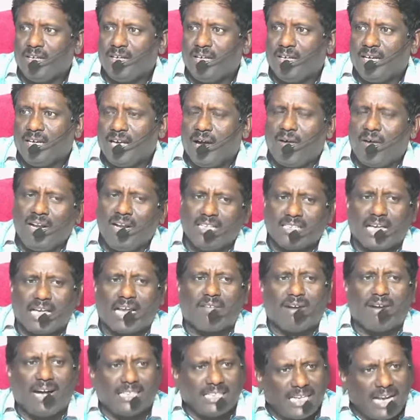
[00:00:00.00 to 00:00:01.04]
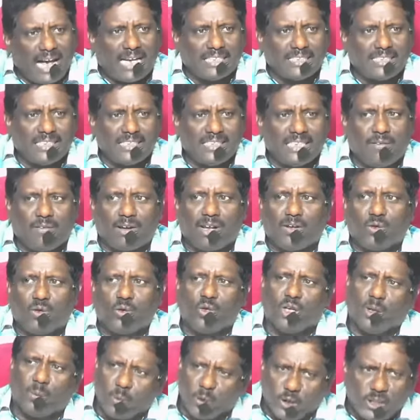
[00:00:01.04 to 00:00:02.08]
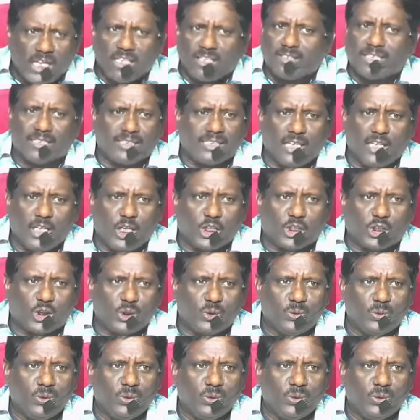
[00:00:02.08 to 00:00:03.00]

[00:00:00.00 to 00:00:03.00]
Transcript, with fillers: ఏమండి తర్వాత రాసిందెవరు అనుకున్నప్పుడు తెలిసే తెలియచ్చు